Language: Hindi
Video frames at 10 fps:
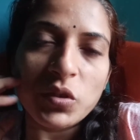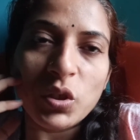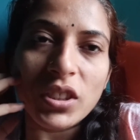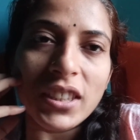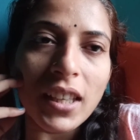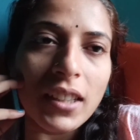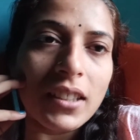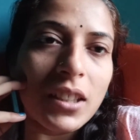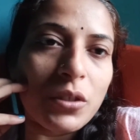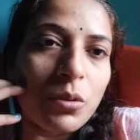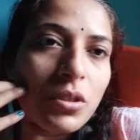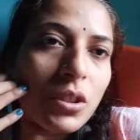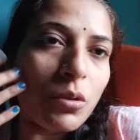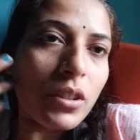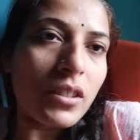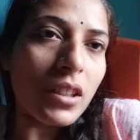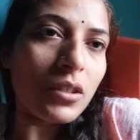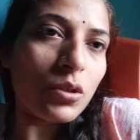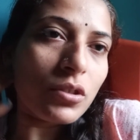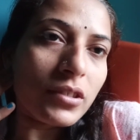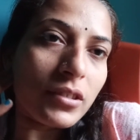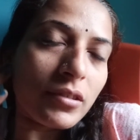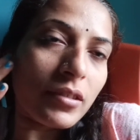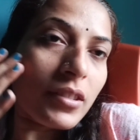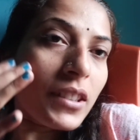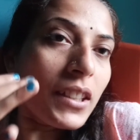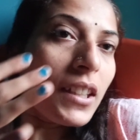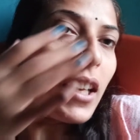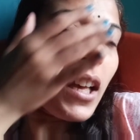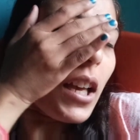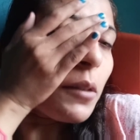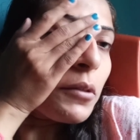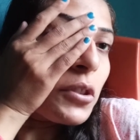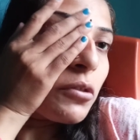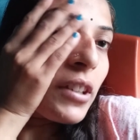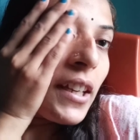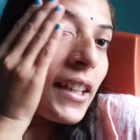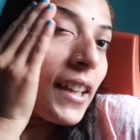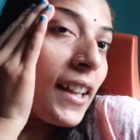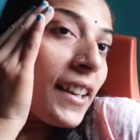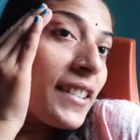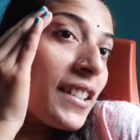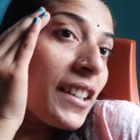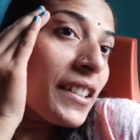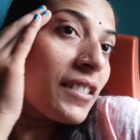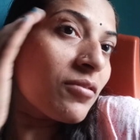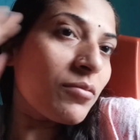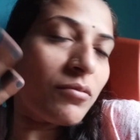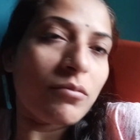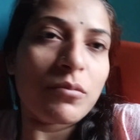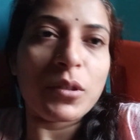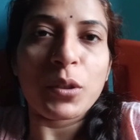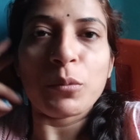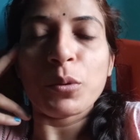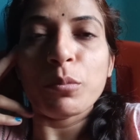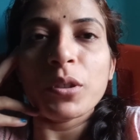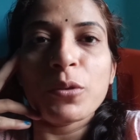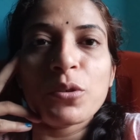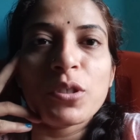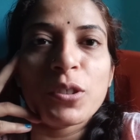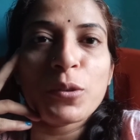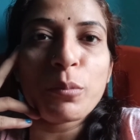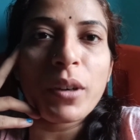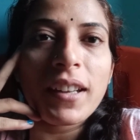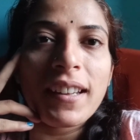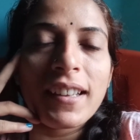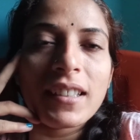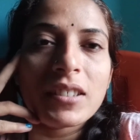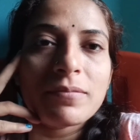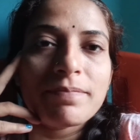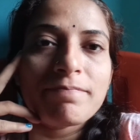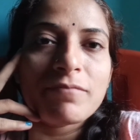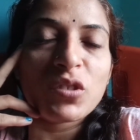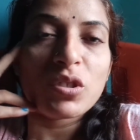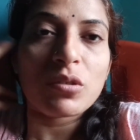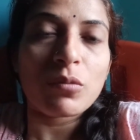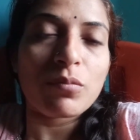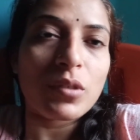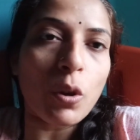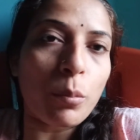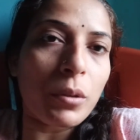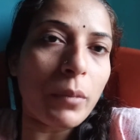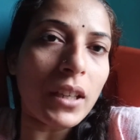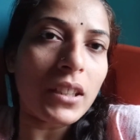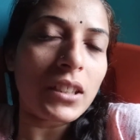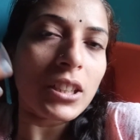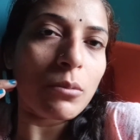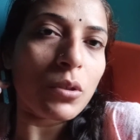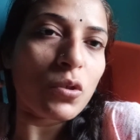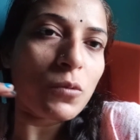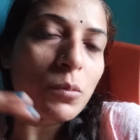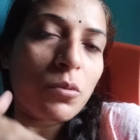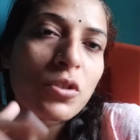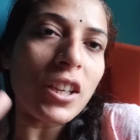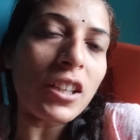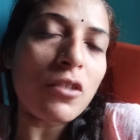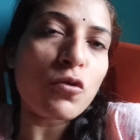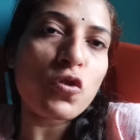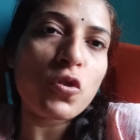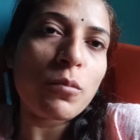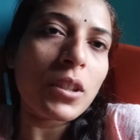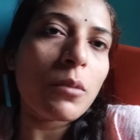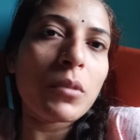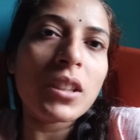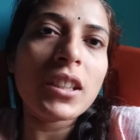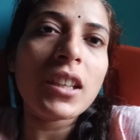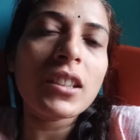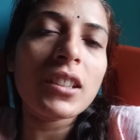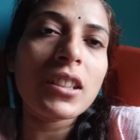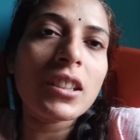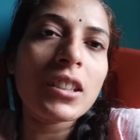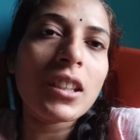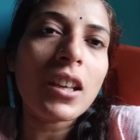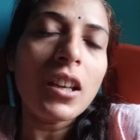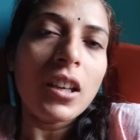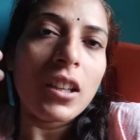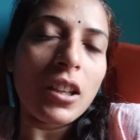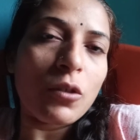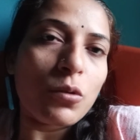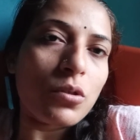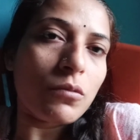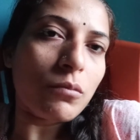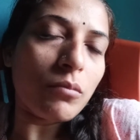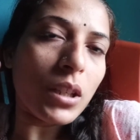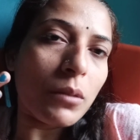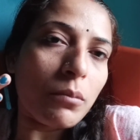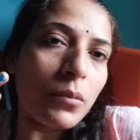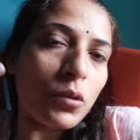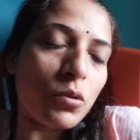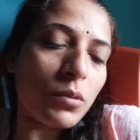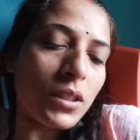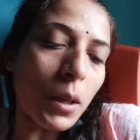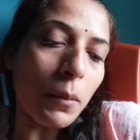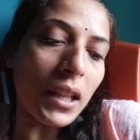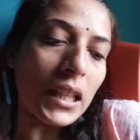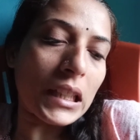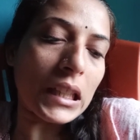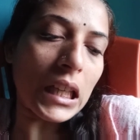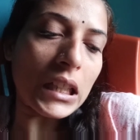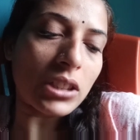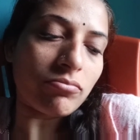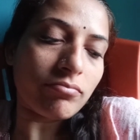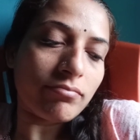कुछ किया नहीं है सोचा थोड़ा सा कुछ एवरेज वगैरह कराया जाए तो वो भी कुछ नहीं हो पा रहा है कुछ शॉपिंग बाकी थी अभी कुछ भी पूजा के कुछ भी हमने तैयारी नहीं की है ना कुछ मैंने कुछ भी सामान दिया है